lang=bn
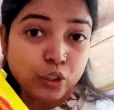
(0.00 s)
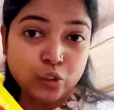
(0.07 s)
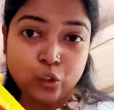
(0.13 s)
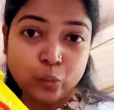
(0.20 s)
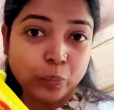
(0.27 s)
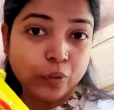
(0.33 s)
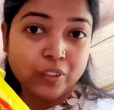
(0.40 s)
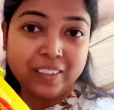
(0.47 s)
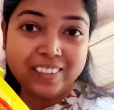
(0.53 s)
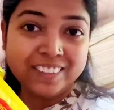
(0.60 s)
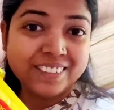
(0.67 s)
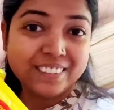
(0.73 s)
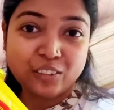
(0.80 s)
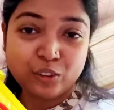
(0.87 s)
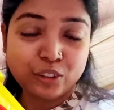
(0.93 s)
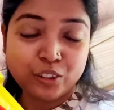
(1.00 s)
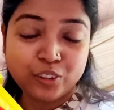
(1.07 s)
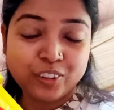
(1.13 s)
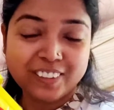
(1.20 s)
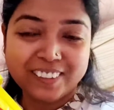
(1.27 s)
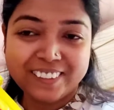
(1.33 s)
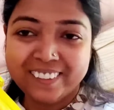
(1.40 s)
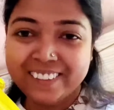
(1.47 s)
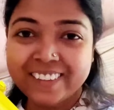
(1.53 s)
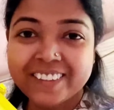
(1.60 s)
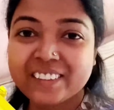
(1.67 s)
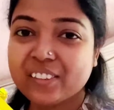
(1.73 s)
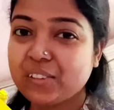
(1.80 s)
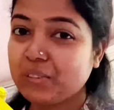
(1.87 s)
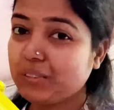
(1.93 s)
ঝটপট লাঞ্চটা তৈরি করে নি
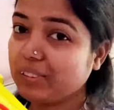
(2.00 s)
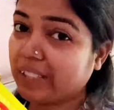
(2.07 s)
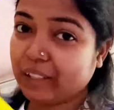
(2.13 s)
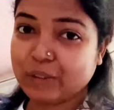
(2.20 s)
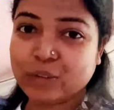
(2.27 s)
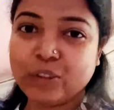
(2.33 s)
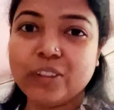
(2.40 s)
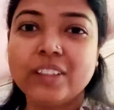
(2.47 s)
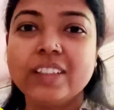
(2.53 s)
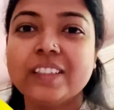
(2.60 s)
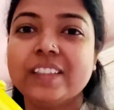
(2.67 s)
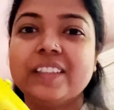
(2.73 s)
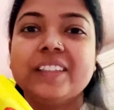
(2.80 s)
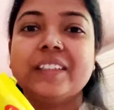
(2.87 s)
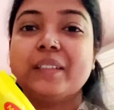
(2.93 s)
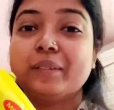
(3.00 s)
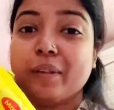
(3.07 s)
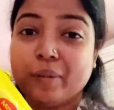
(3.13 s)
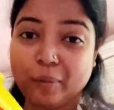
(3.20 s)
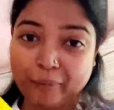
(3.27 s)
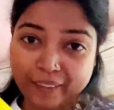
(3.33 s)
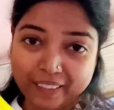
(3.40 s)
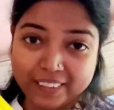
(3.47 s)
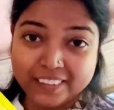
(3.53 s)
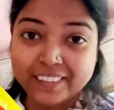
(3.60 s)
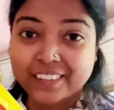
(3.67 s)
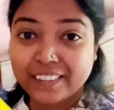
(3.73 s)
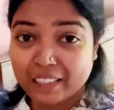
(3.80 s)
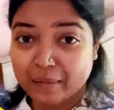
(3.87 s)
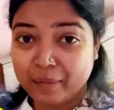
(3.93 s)
দেখো কি কিভাবে
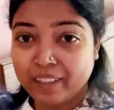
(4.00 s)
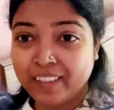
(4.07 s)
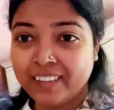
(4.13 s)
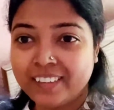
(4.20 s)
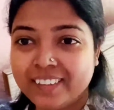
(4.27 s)
বানাচ্ছি আমি